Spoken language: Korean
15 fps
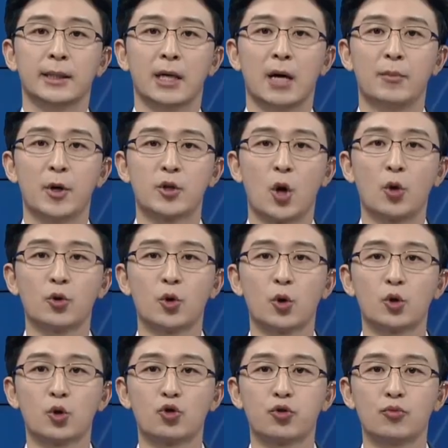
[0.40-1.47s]
한편
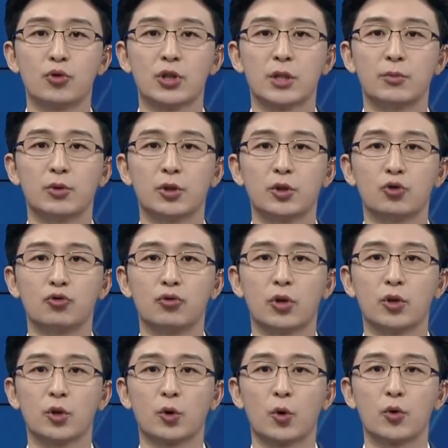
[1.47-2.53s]
전교조 충북지부는
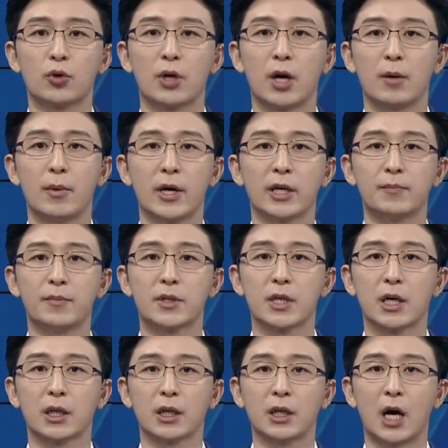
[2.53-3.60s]
윤건영 교육감의
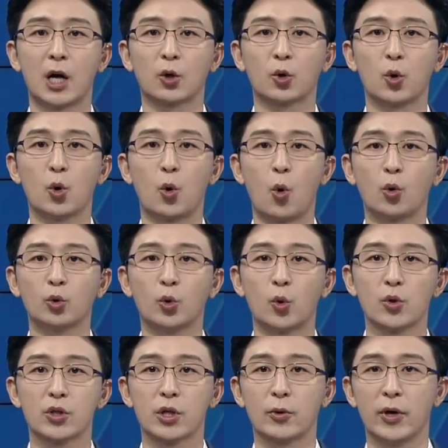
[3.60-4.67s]
입장이 학교
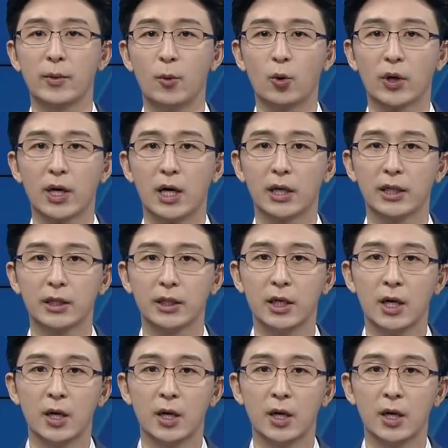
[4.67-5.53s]
공동체 회복이 아닌